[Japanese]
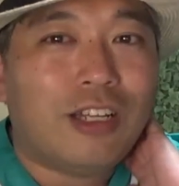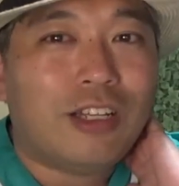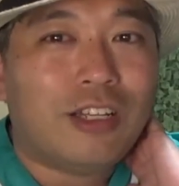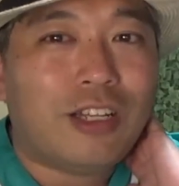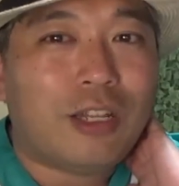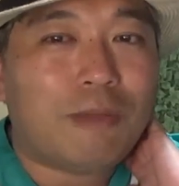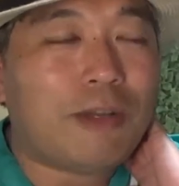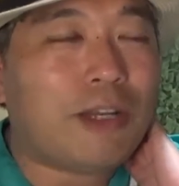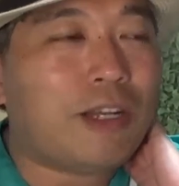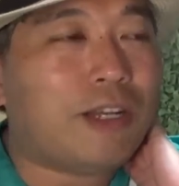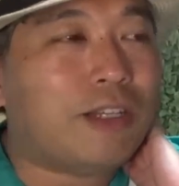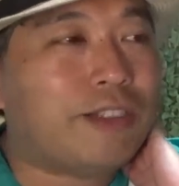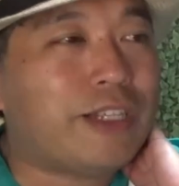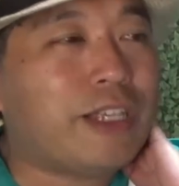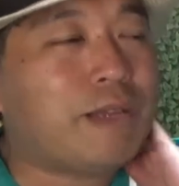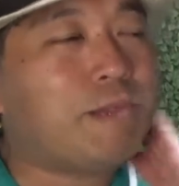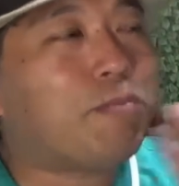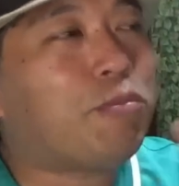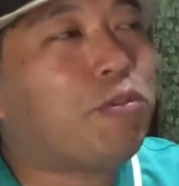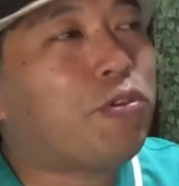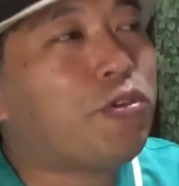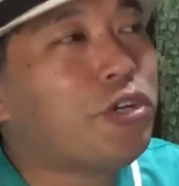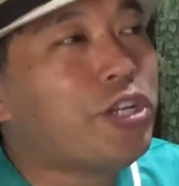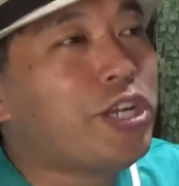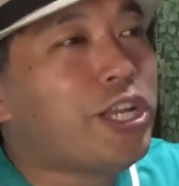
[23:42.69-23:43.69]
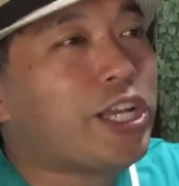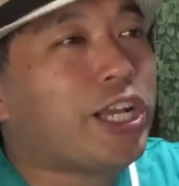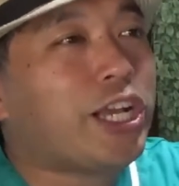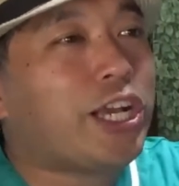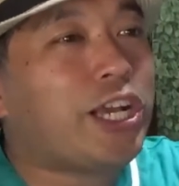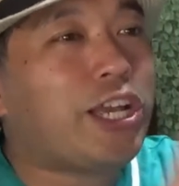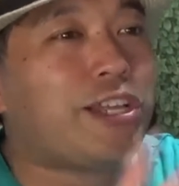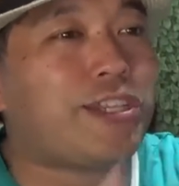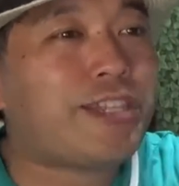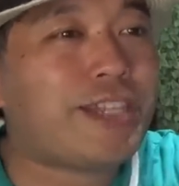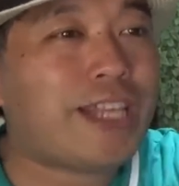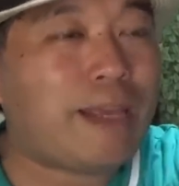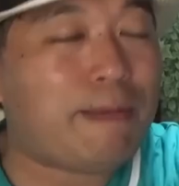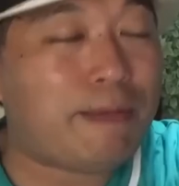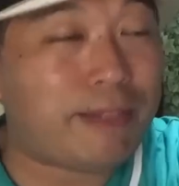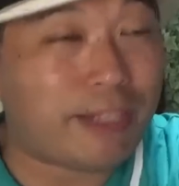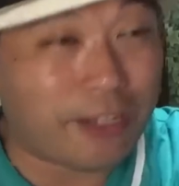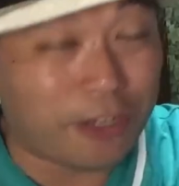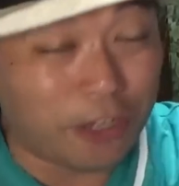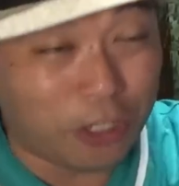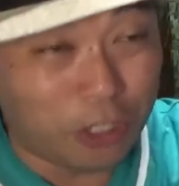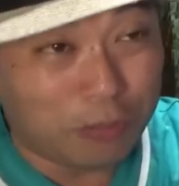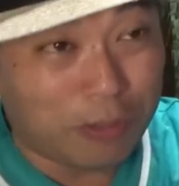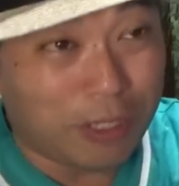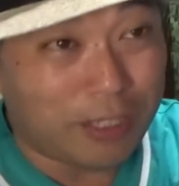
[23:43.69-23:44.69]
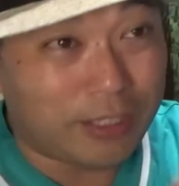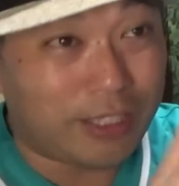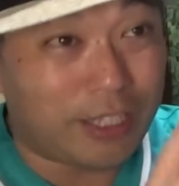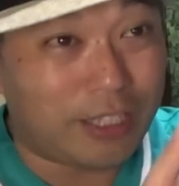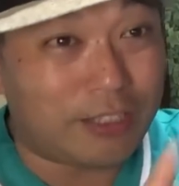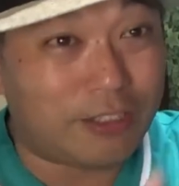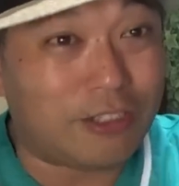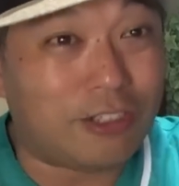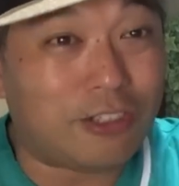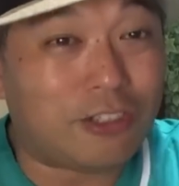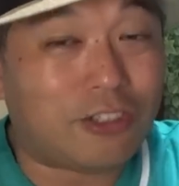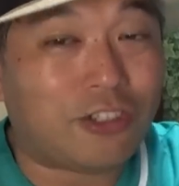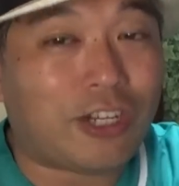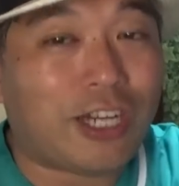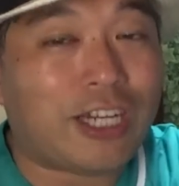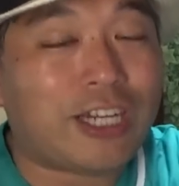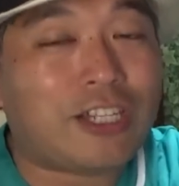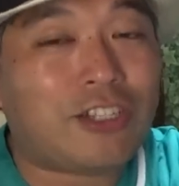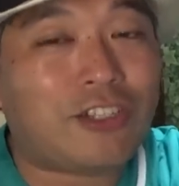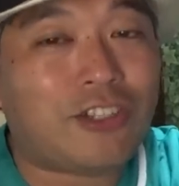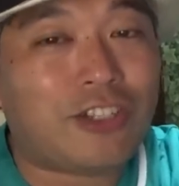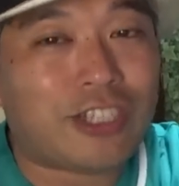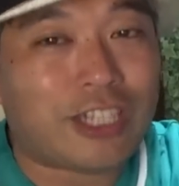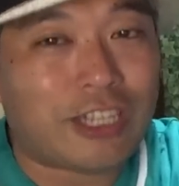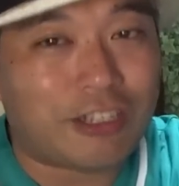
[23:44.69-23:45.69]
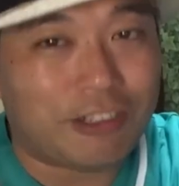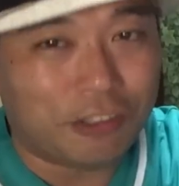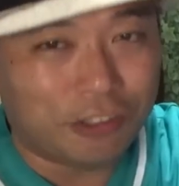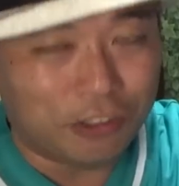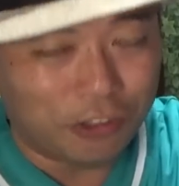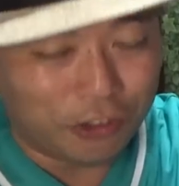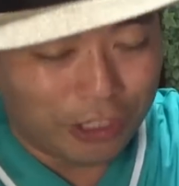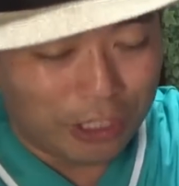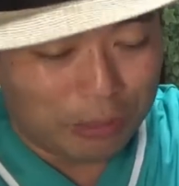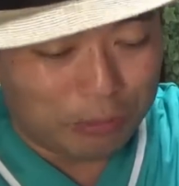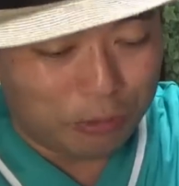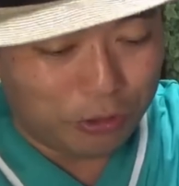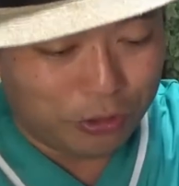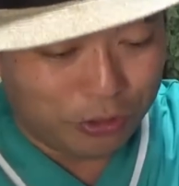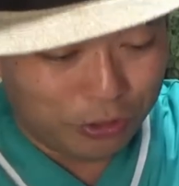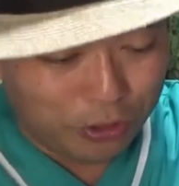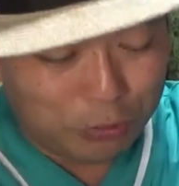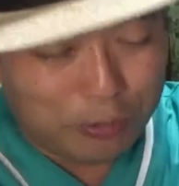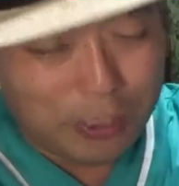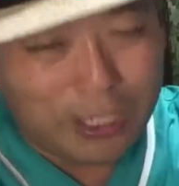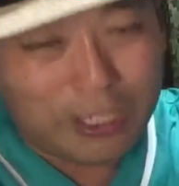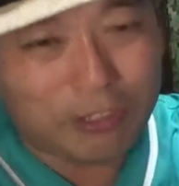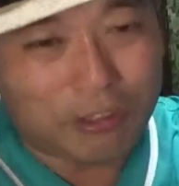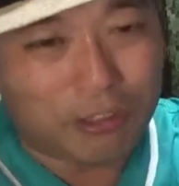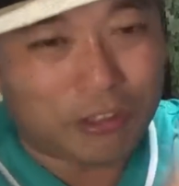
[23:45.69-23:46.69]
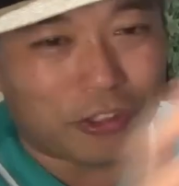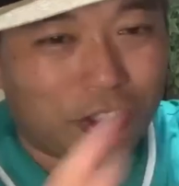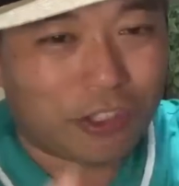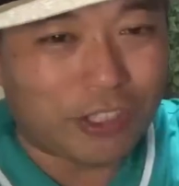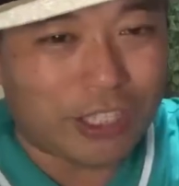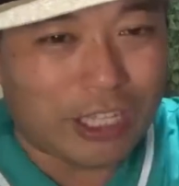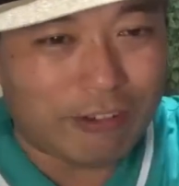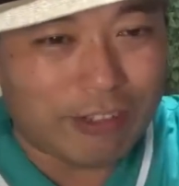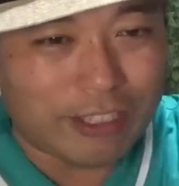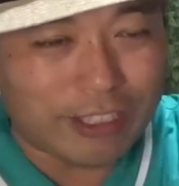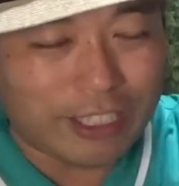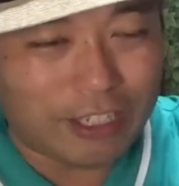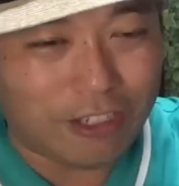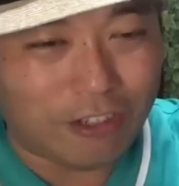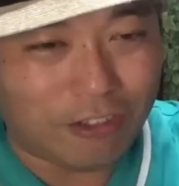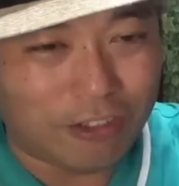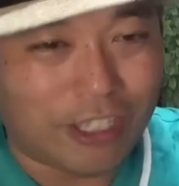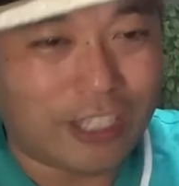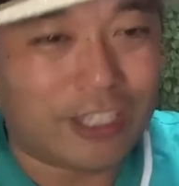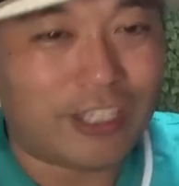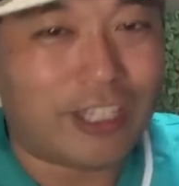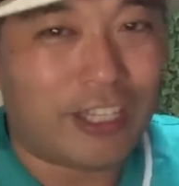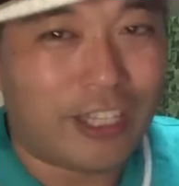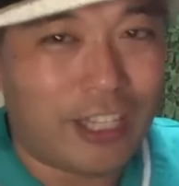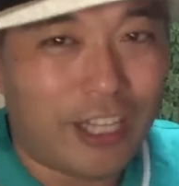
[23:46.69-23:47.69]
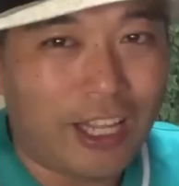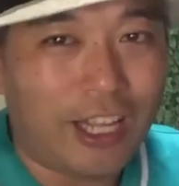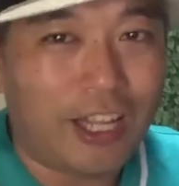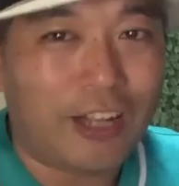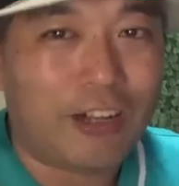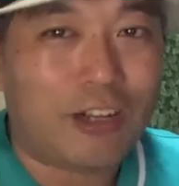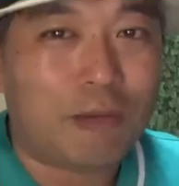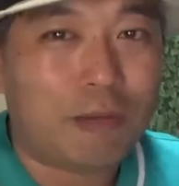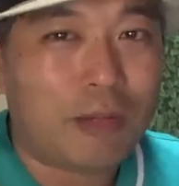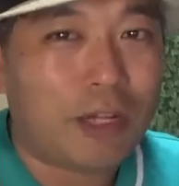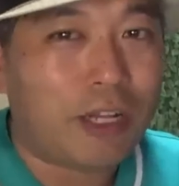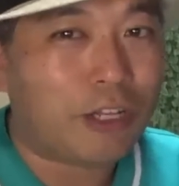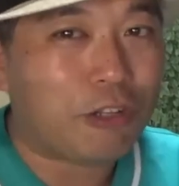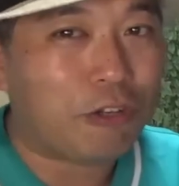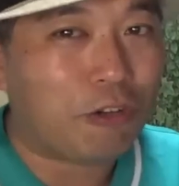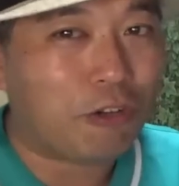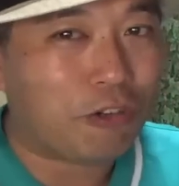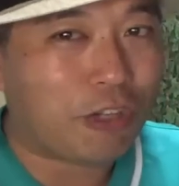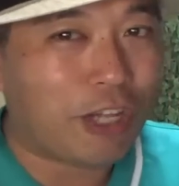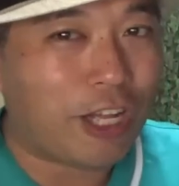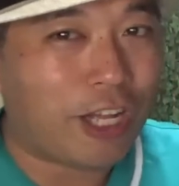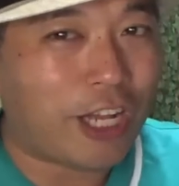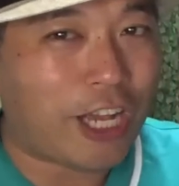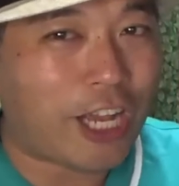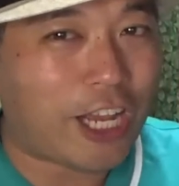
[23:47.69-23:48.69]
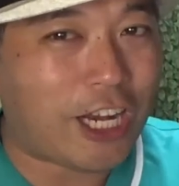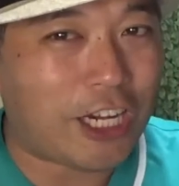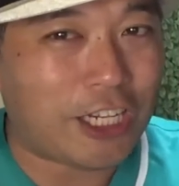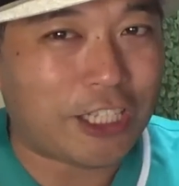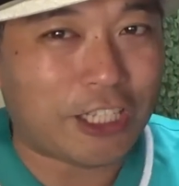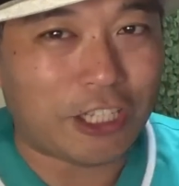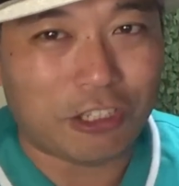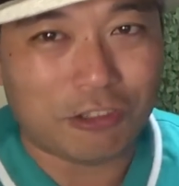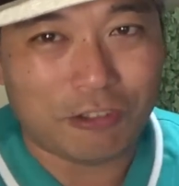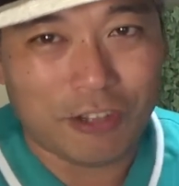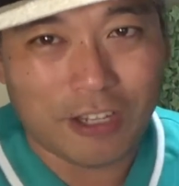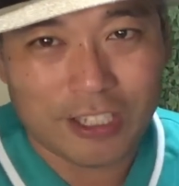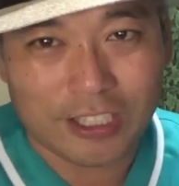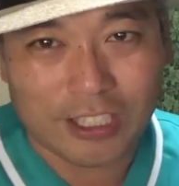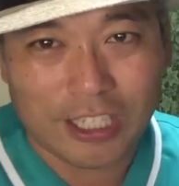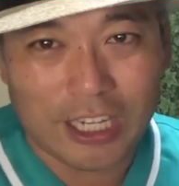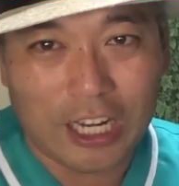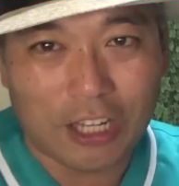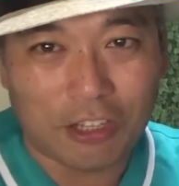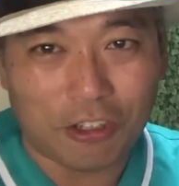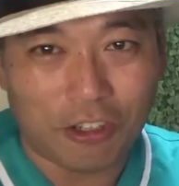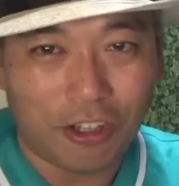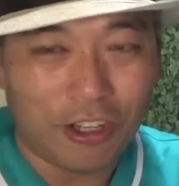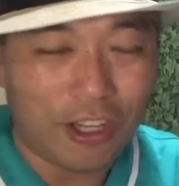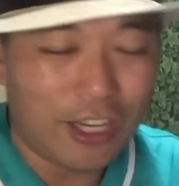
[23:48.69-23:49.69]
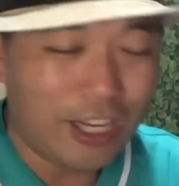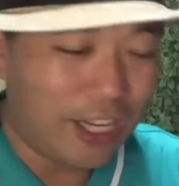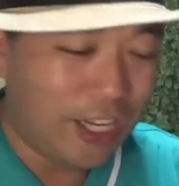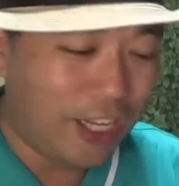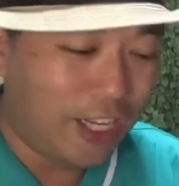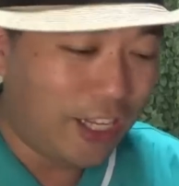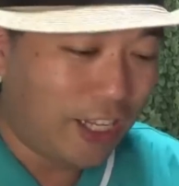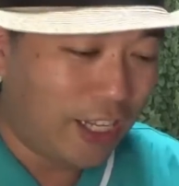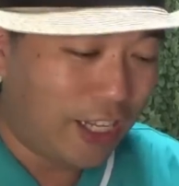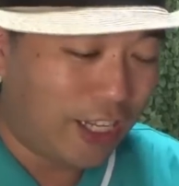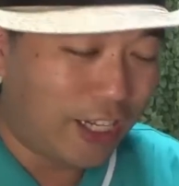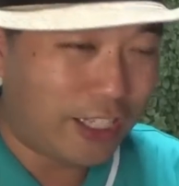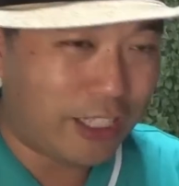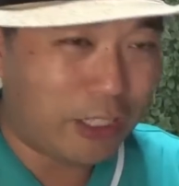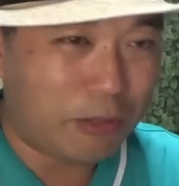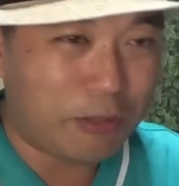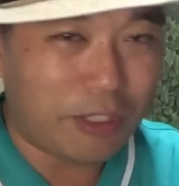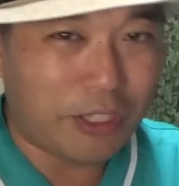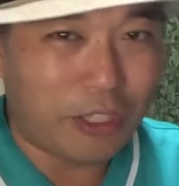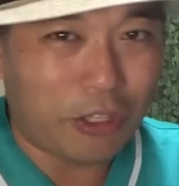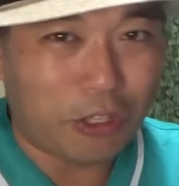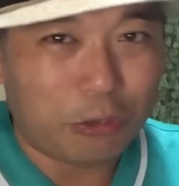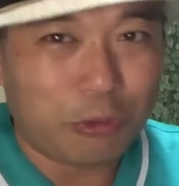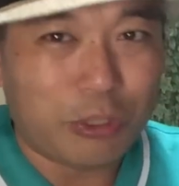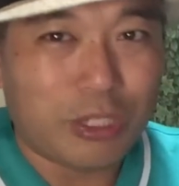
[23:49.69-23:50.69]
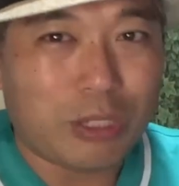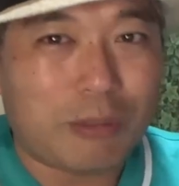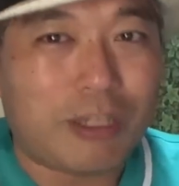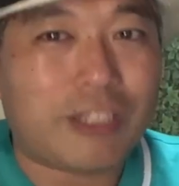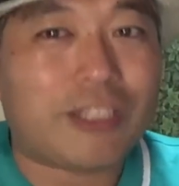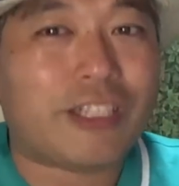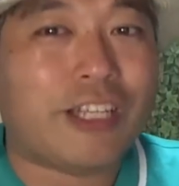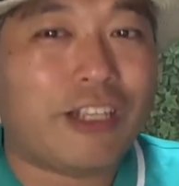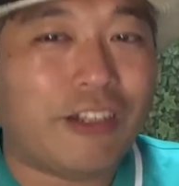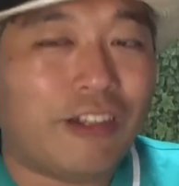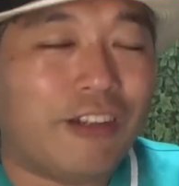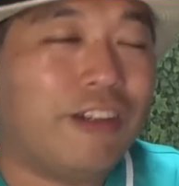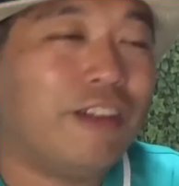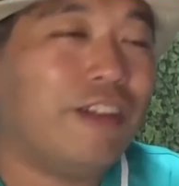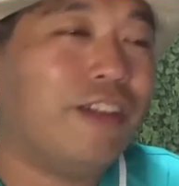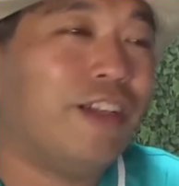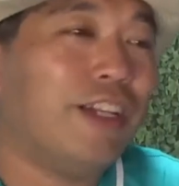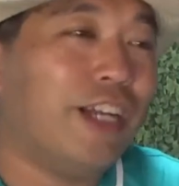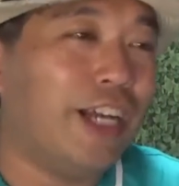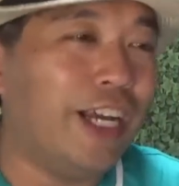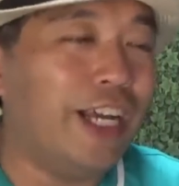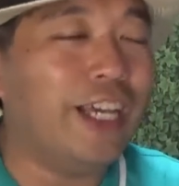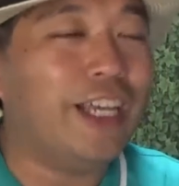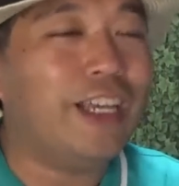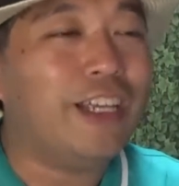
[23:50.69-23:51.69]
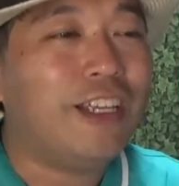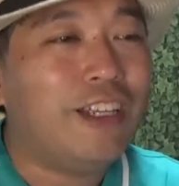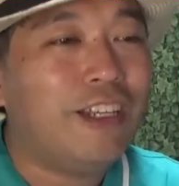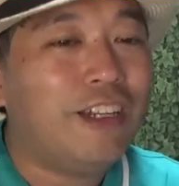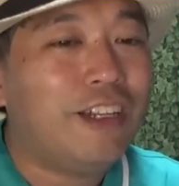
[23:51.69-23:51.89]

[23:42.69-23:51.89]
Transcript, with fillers: でまあ前方入れ替え制みたいなのもあってずっと張り付いちゃうのとかもうまいことをかわせるようになっててまあいろいろ考えられてるフェスだなと改めて思いましたよはい